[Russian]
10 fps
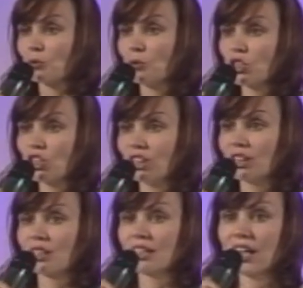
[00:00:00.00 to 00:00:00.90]
Очень
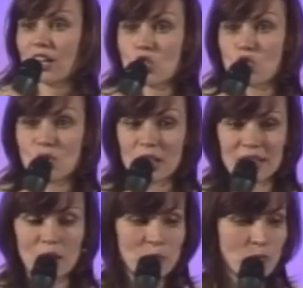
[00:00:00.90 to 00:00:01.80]
хорошо,
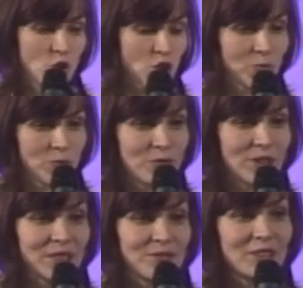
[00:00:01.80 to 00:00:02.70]
когда мы можем в
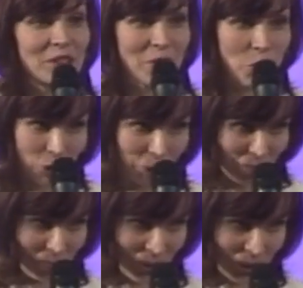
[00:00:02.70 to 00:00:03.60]
этом водовороте
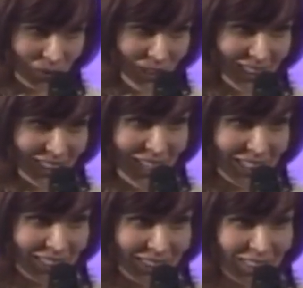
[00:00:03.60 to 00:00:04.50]

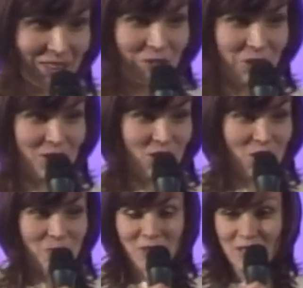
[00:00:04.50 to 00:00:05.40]
противостоять. Да? И вот
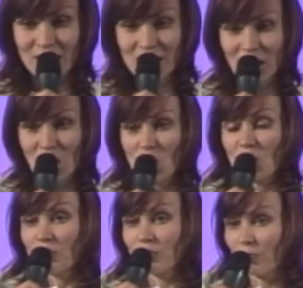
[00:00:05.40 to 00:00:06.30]
сейчас мы как раз
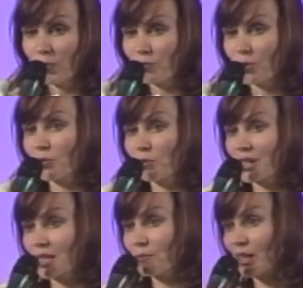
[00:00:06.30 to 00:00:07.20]
попробуем
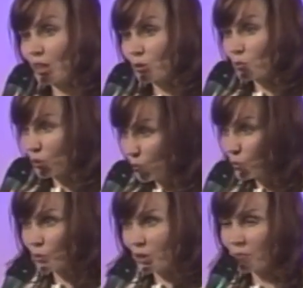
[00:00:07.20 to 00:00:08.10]
разобрать одну
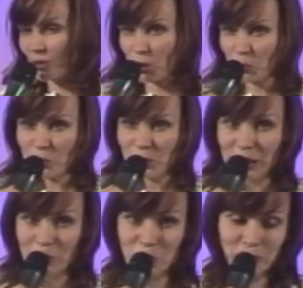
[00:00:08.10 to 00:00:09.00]
такую непростую
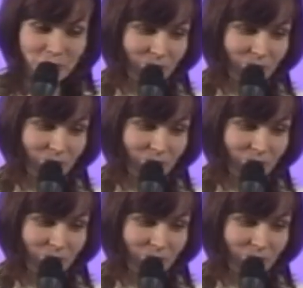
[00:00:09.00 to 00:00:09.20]
тему.